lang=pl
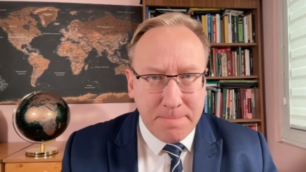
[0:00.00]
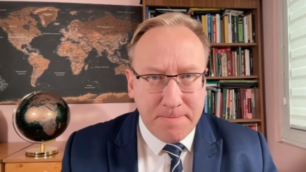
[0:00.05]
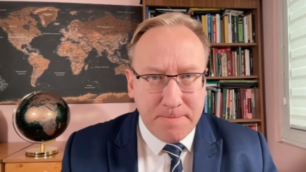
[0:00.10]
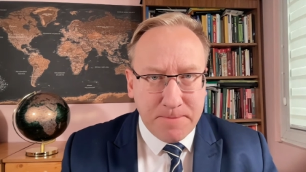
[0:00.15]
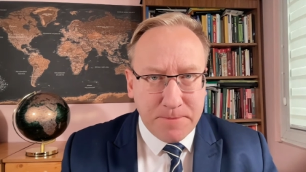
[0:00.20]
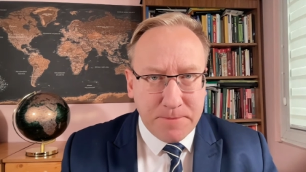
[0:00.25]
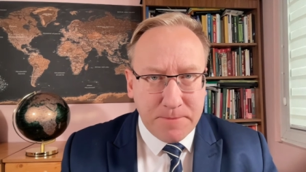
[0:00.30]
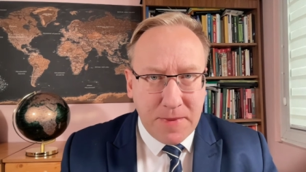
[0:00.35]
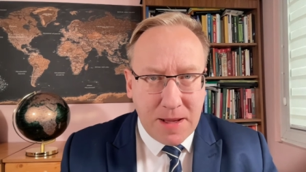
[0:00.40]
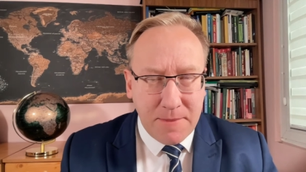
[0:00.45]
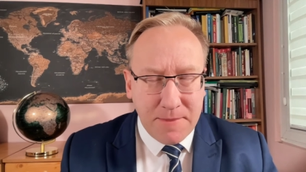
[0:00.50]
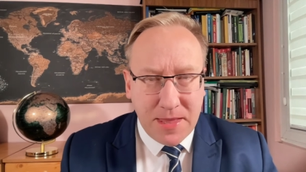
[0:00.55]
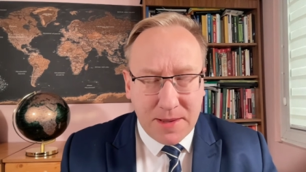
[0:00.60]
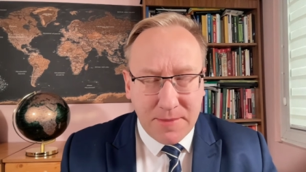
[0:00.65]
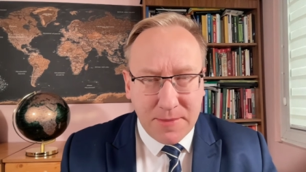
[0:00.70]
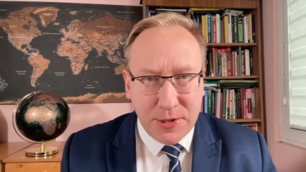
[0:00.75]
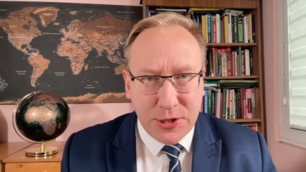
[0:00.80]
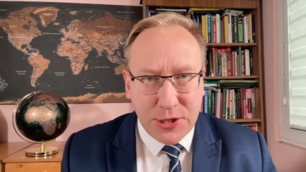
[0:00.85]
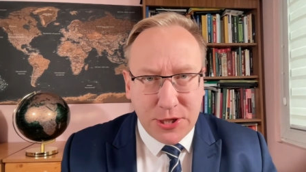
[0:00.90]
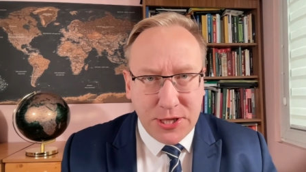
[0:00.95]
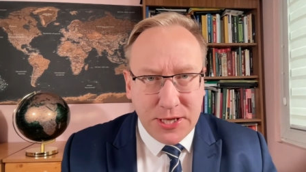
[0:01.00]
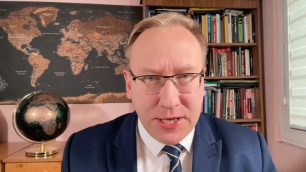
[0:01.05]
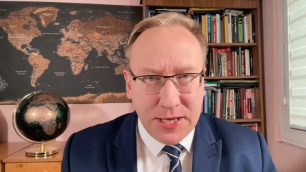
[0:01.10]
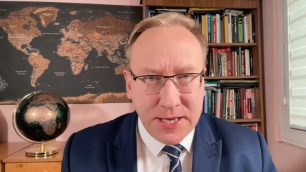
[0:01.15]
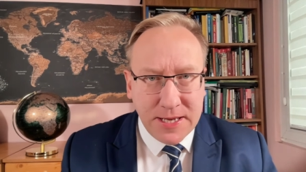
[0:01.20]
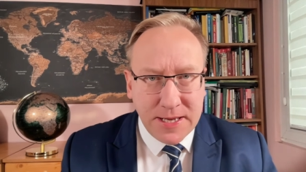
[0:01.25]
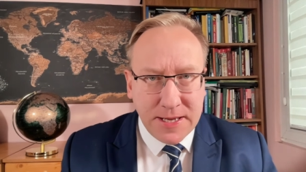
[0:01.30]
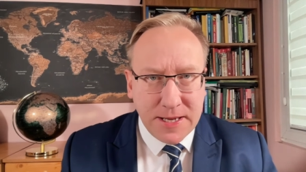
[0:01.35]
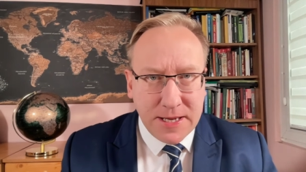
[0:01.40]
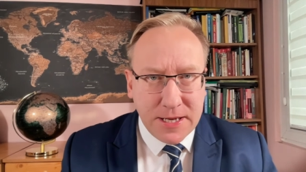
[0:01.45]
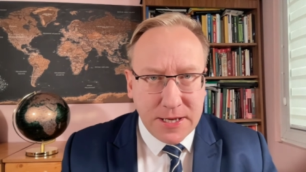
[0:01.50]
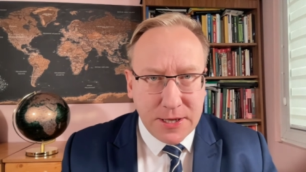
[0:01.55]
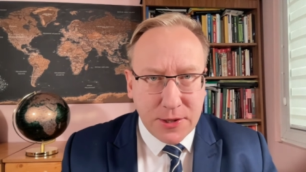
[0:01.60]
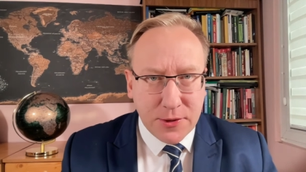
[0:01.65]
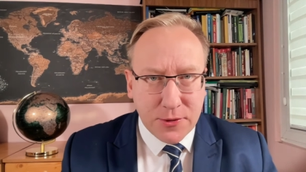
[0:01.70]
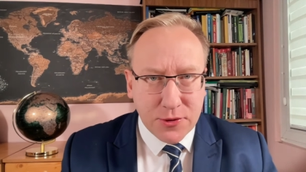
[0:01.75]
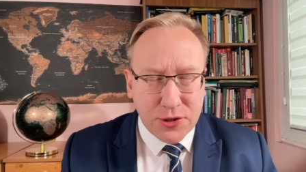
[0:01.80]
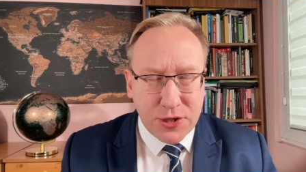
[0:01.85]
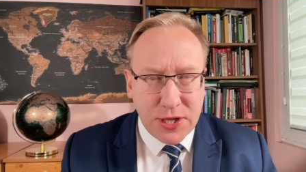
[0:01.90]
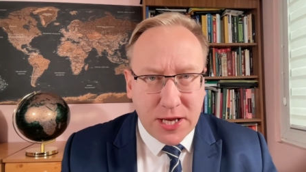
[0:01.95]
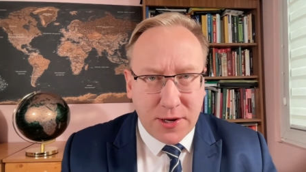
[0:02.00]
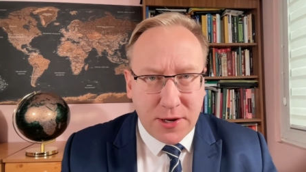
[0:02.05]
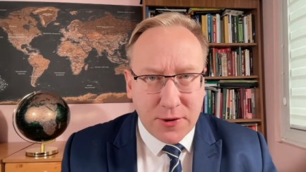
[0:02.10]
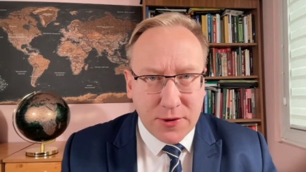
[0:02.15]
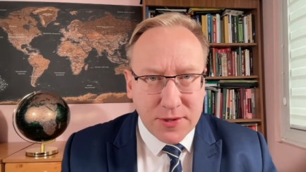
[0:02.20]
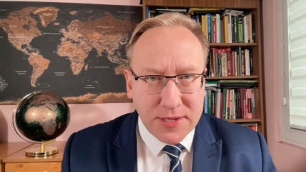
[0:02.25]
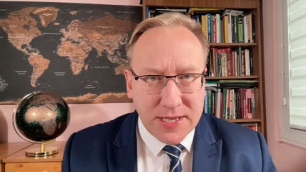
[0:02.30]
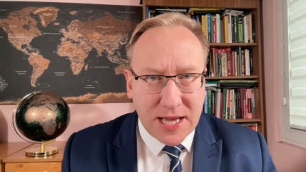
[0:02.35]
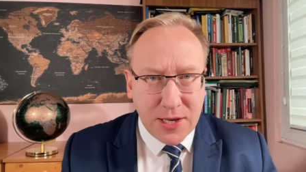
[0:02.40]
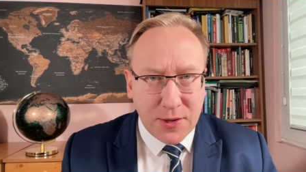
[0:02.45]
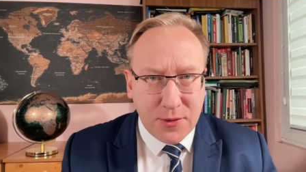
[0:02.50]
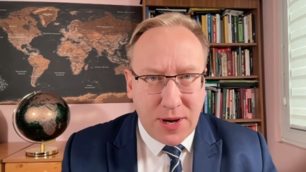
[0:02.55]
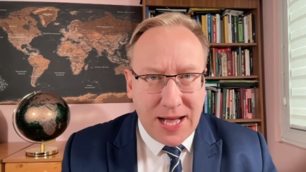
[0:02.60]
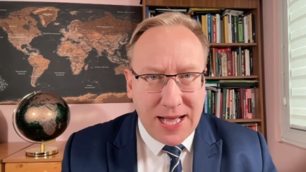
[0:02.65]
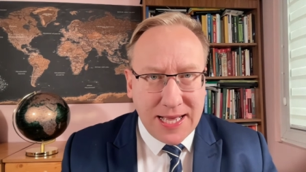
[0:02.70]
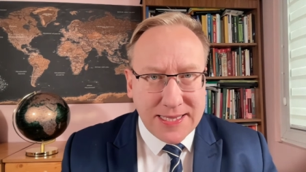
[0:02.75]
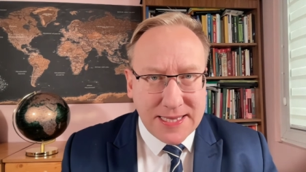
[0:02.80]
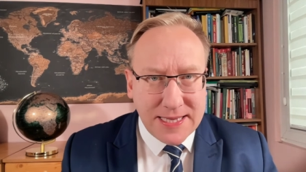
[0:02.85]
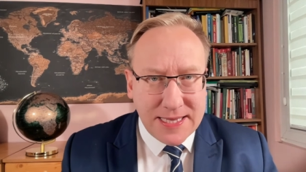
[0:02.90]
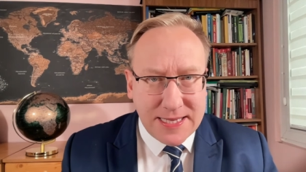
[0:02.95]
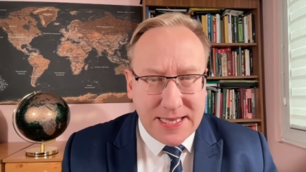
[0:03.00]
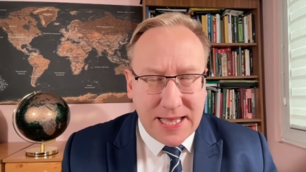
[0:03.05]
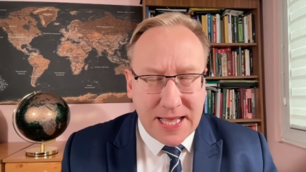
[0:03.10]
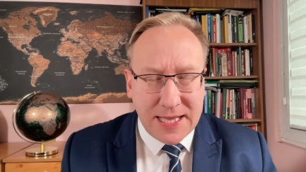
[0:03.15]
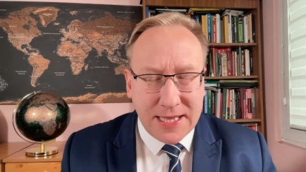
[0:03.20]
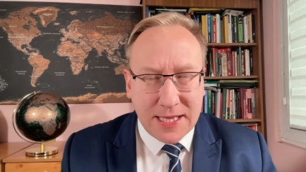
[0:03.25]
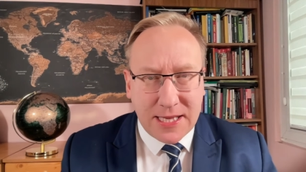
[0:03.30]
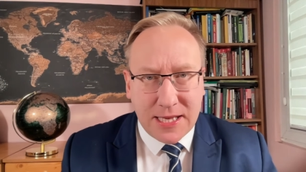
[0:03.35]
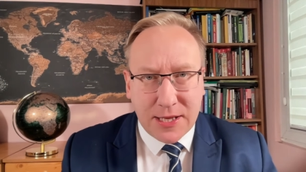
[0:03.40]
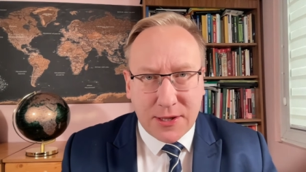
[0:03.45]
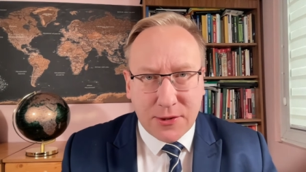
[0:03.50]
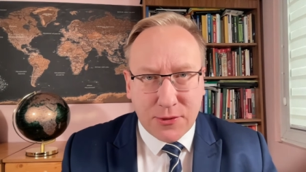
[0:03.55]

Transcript: Mam na myśli e, różnego rodzaju asystentki,